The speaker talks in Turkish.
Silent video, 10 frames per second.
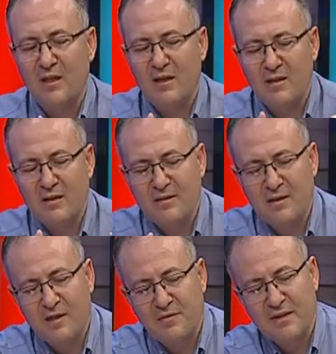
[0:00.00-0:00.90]
arka
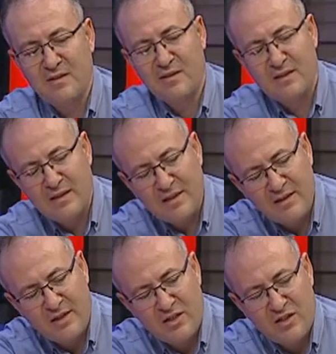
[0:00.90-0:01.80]
tarafta
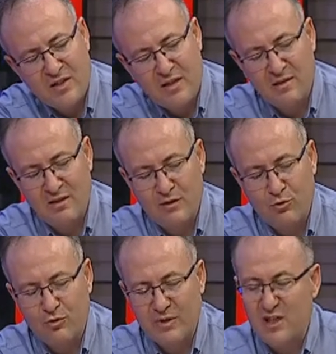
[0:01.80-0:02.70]
sinirlerin geçtiği kanala
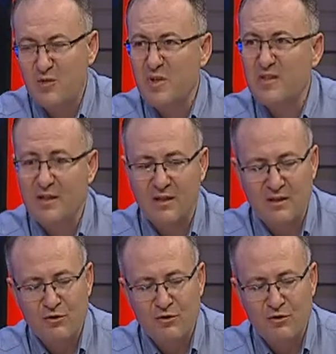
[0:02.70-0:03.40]
doğru taşması hali